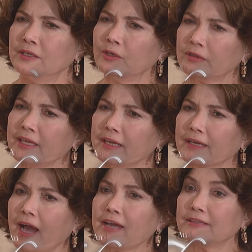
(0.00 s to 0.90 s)
you
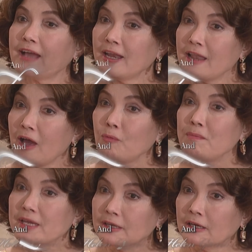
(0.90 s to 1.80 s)
think I'd allow
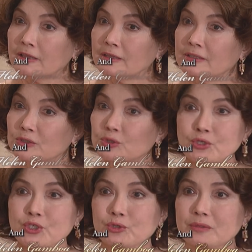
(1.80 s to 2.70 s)
Miguel to
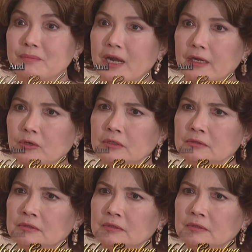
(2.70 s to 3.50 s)
shoot Marco?